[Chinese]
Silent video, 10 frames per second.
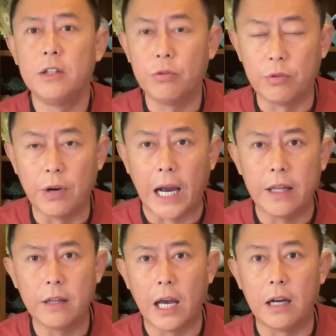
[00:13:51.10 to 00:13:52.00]
又弄
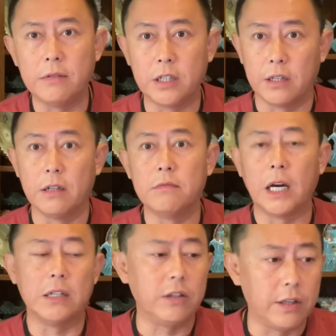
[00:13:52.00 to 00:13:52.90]
孩子啦，你可能
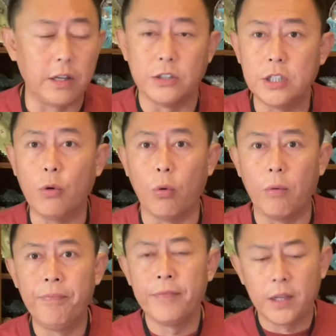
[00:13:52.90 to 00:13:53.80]
啊挺辛
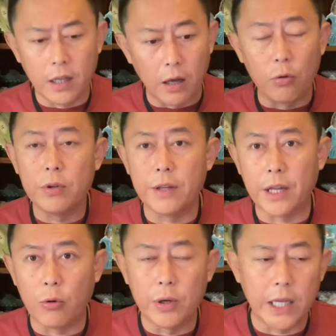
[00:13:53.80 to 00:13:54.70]
苦。你老公呢
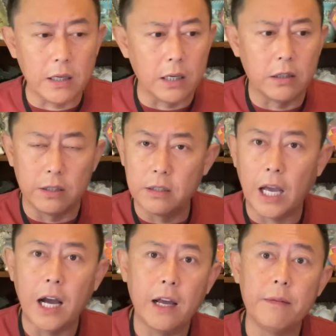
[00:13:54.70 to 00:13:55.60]
在国内啊，可能
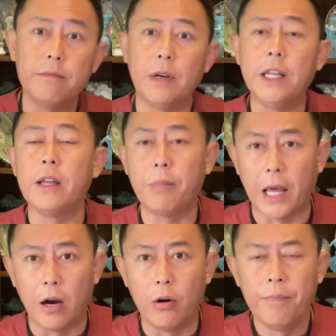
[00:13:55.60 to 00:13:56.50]
他还理解不
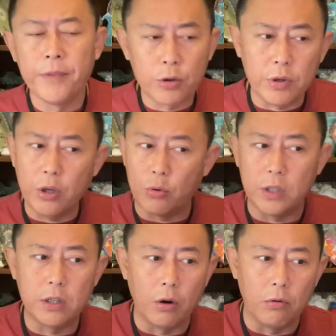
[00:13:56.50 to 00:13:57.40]
了，所以有
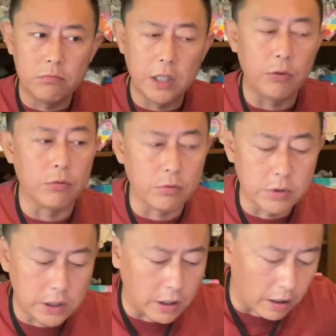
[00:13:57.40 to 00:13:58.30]
的时候这种
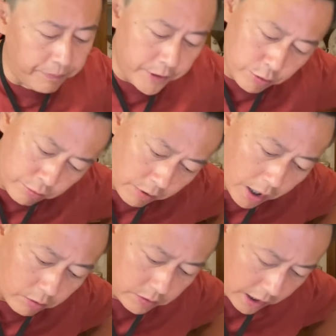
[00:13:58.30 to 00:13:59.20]
东西呢需
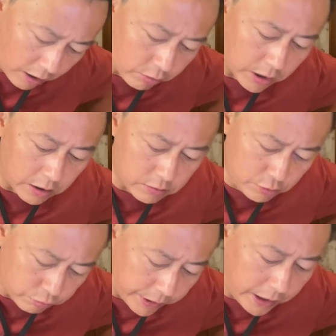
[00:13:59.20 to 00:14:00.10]
要调整
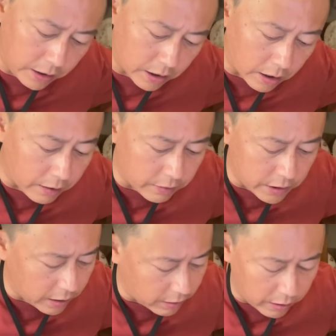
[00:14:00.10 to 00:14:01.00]
注意啊，
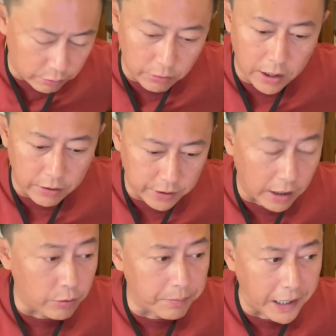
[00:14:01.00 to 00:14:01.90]
这个要做好思
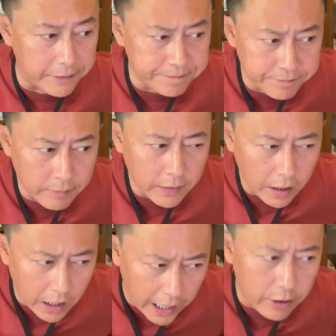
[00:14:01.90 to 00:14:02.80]
想准备。
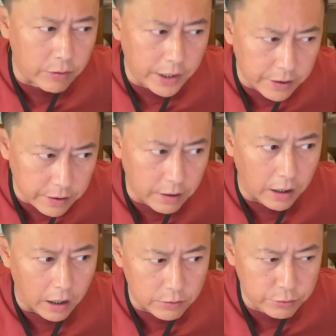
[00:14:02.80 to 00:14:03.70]
还有第四
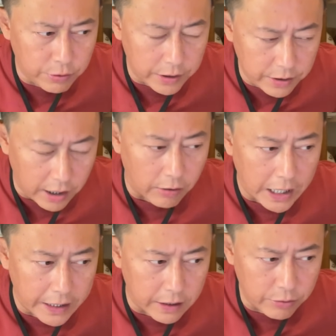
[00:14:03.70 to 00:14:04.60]
个需挑
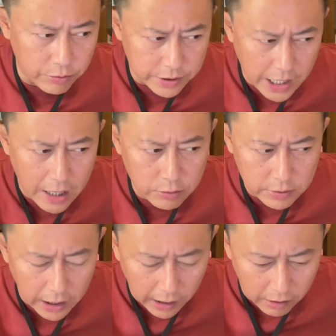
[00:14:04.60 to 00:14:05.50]
战呢，就是家
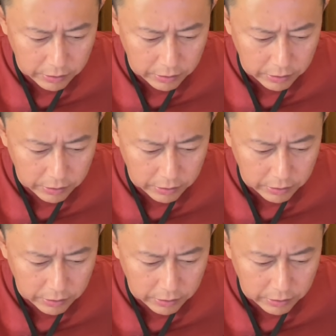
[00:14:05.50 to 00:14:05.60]
中的老